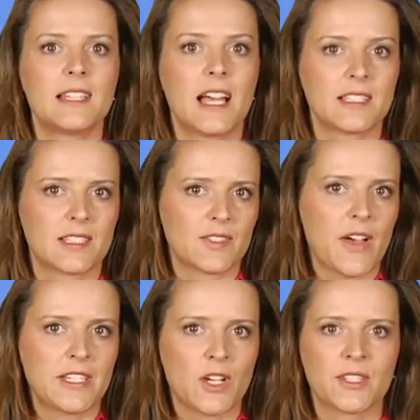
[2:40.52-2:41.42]
Das
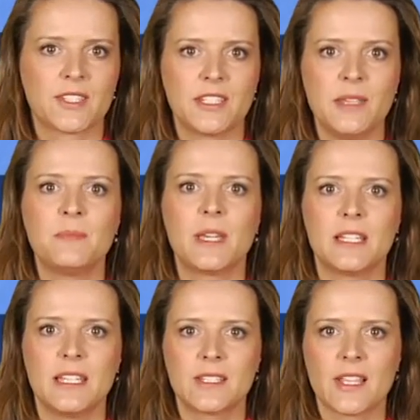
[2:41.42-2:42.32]
2007
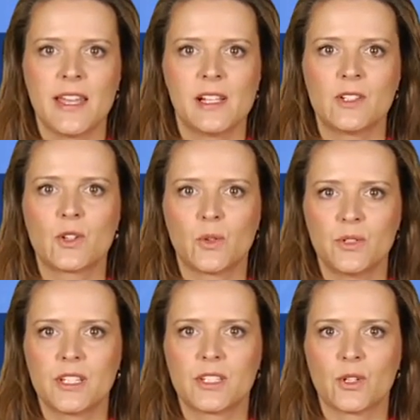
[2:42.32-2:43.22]
in Israel
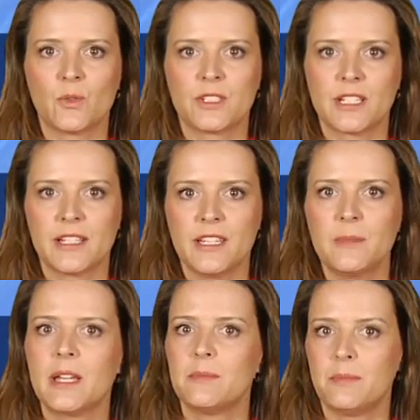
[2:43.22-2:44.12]
gegründete
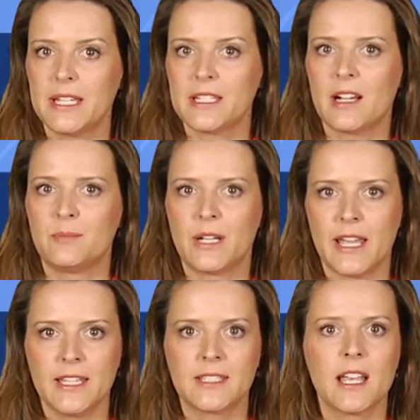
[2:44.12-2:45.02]
Unternehmen Better
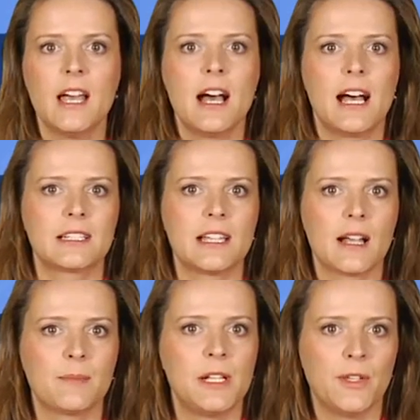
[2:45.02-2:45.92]
Place hat
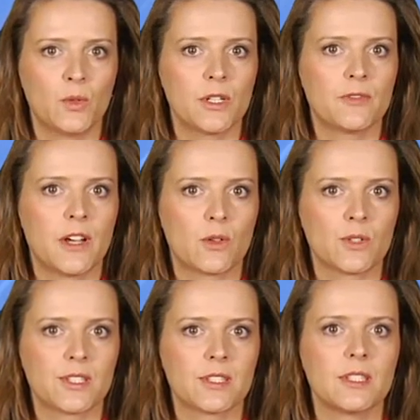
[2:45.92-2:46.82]
nach
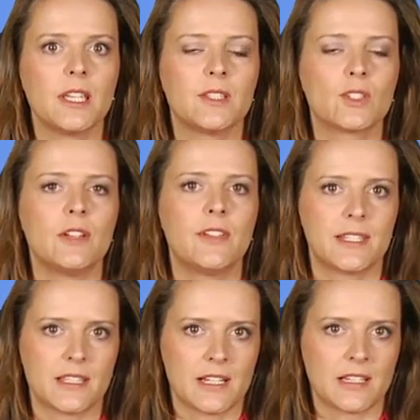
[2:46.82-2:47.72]
Millionenverlusten
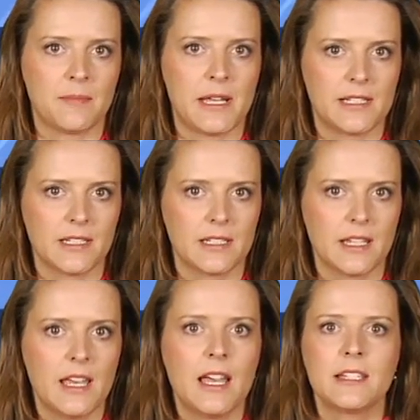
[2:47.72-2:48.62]
Insolvenz angemeldet.
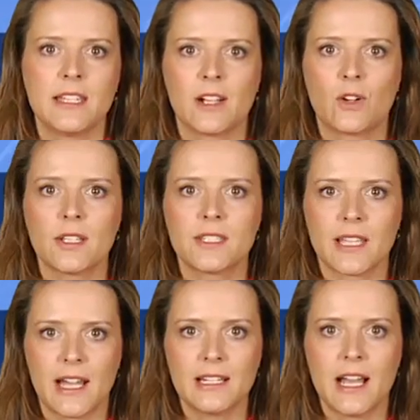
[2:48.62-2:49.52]
Der
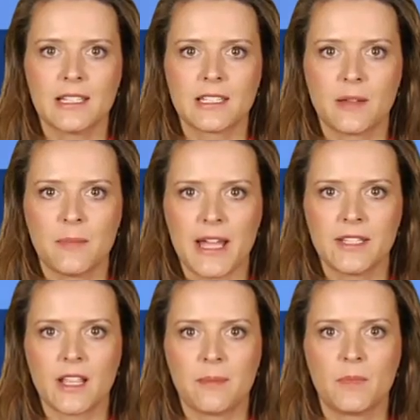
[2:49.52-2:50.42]
Konzern hatte
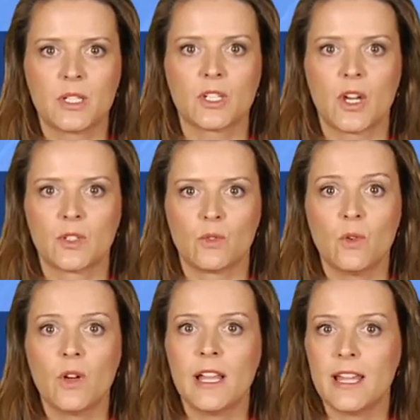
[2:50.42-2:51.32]
gemeinsam mit
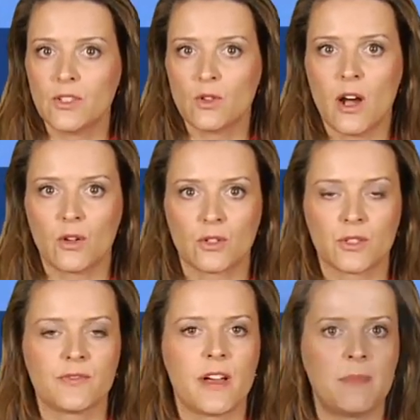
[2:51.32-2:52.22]
Renault
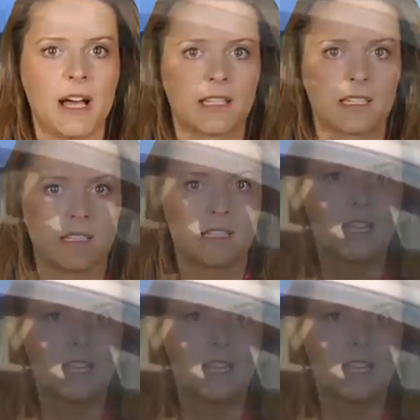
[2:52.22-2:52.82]
Elektroautos vermarktet.